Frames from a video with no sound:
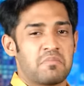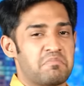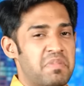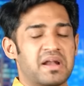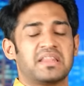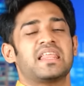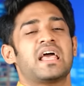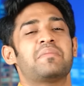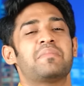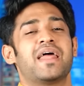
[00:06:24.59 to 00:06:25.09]

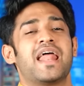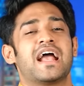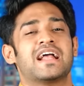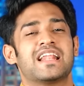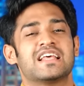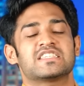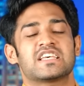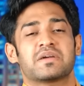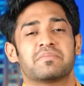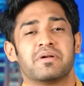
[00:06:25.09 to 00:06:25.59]
बढ़ते हमारे
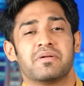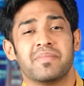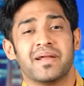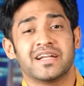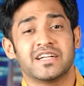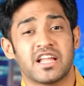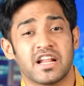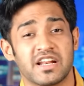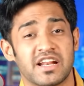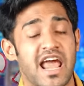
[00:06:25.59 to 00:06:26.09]
अगले सेगमेंट में
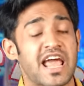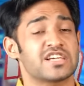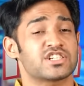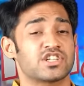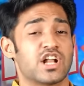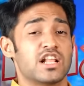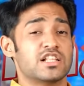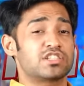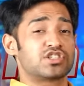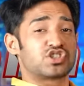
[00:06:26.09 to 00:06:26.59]

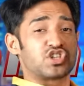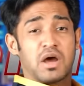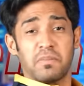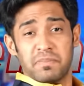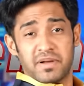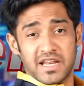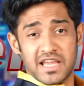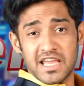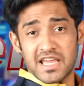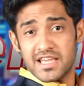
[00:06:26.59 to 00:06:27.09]
इंटरनेशनल
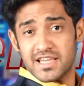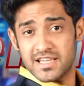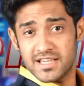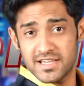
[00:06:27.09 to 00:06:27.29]
छपरी